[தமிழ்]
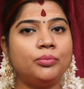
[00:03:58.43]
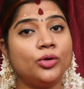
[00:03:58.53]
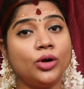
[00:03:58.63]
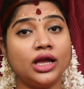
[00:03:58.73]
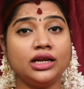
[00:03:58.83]

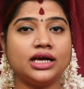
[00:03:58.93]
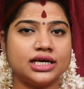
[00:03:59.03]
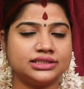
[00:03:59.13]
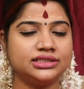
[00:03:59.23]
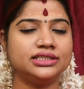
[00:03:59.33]
பொங்கல்
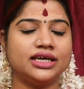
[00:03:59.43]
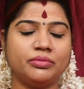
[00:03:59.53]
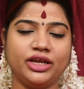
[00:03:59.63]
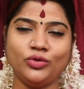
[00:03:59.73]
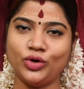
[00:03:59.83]
காசு
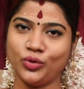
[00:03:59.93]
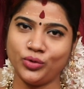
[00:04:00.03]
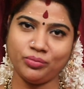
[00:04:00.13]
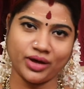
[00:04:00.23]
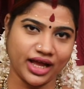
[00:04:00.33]
அப்படின்னு ஒன்று
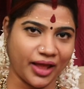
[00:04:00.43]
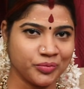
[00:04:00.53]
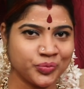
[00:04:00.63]
கொடுப்பாங்க